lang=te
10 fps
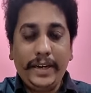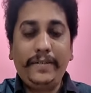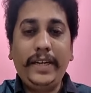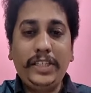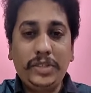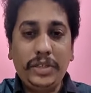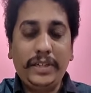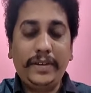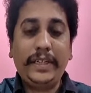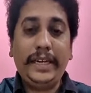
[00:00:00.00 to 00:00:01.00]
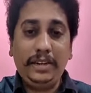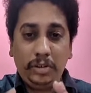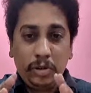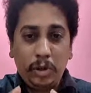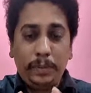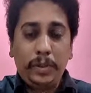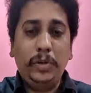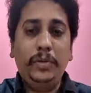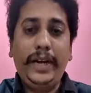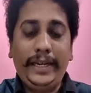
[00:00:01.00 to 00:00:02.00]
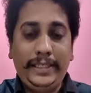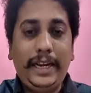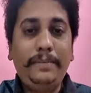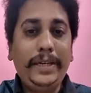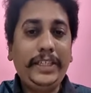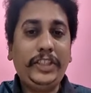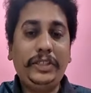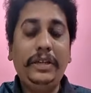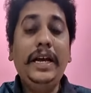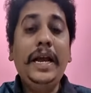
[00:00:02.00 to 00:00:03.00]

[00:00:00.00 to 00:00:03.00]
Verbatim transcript: నిర్వహిస్తున్నటువంటి గ్రూప్ టూ ఎగ్జామినేషన్